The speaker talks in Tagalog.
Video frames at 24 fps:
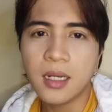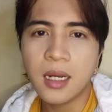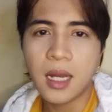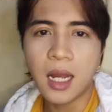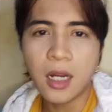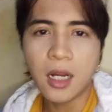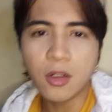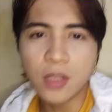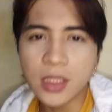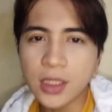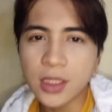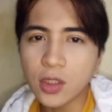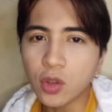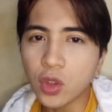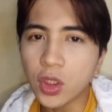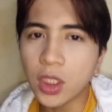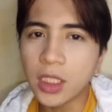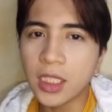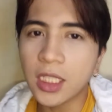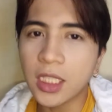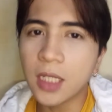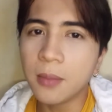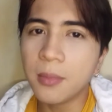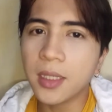Ang gusto ko
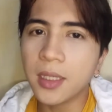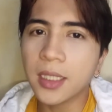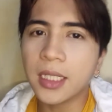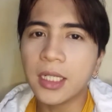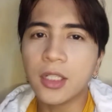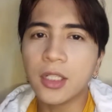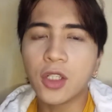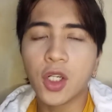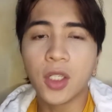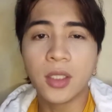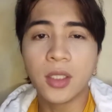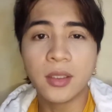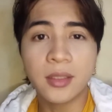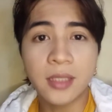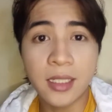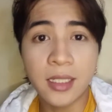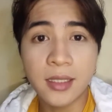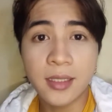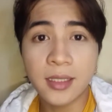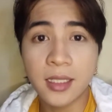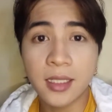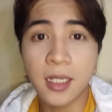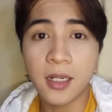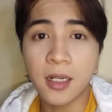talaga maging
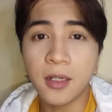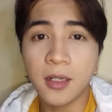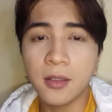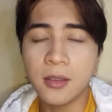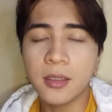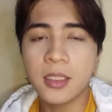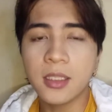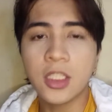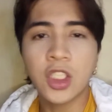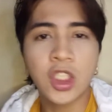content sa